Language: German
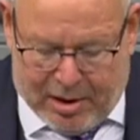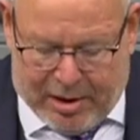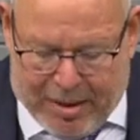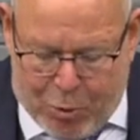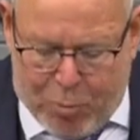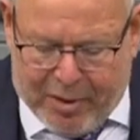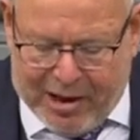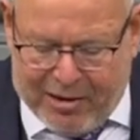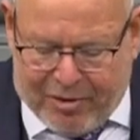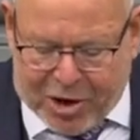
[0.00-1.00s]
Im
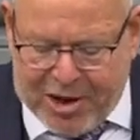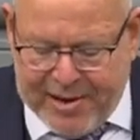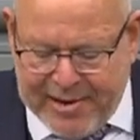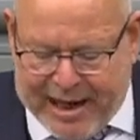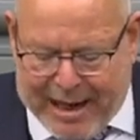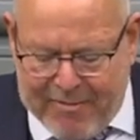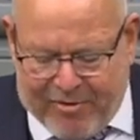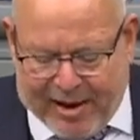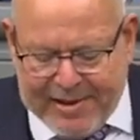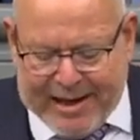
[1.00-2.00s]
Übrigen verstießen sie
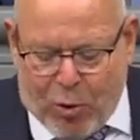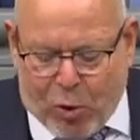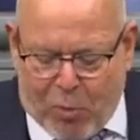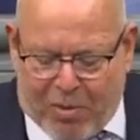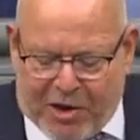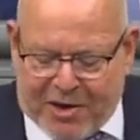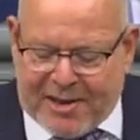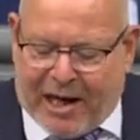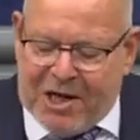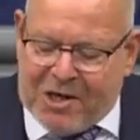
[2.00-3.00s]
ebenfalls gegen
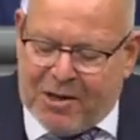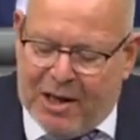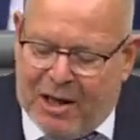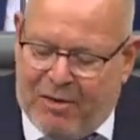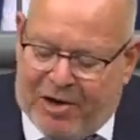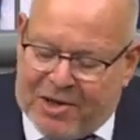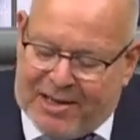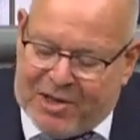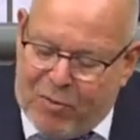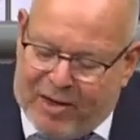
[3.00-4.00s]
europäisches Recht, welches
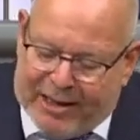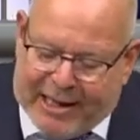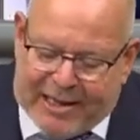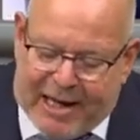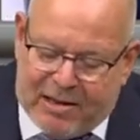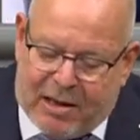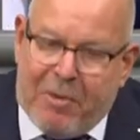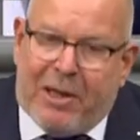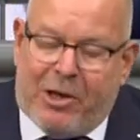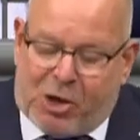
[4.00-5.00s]
die Souveränität der
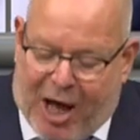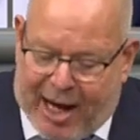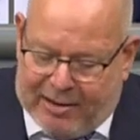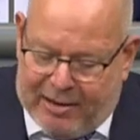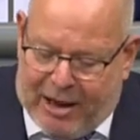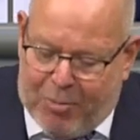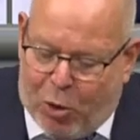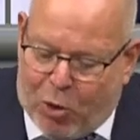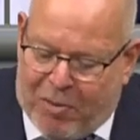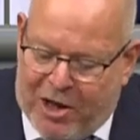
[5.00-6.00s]
Mitgliedstaaten im
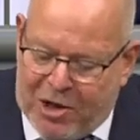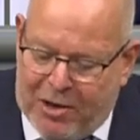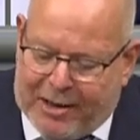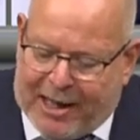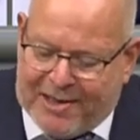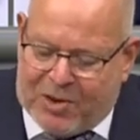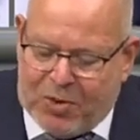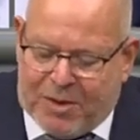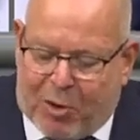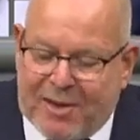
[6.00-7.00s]
europäischen
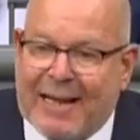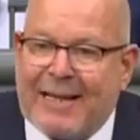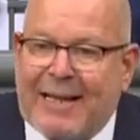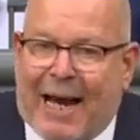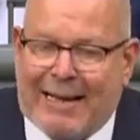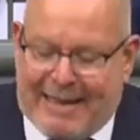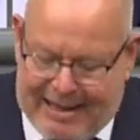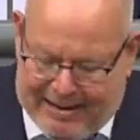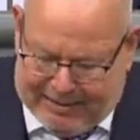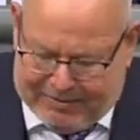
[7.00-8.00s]
Integrationsprozess
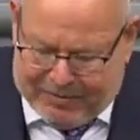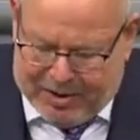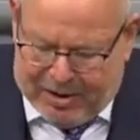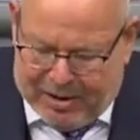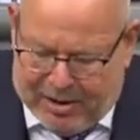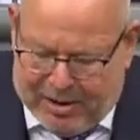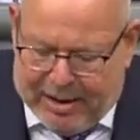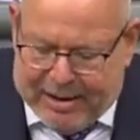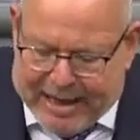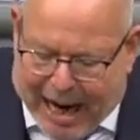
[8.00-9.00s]
garantiere.
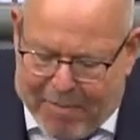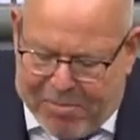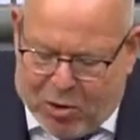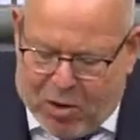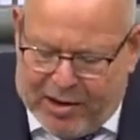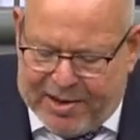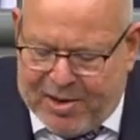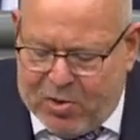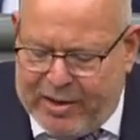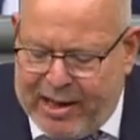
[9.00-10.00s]
Die
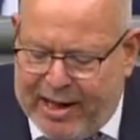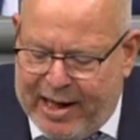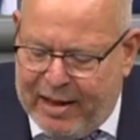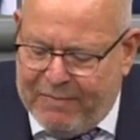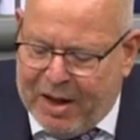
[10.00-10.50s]
Ampelkoalition hingegen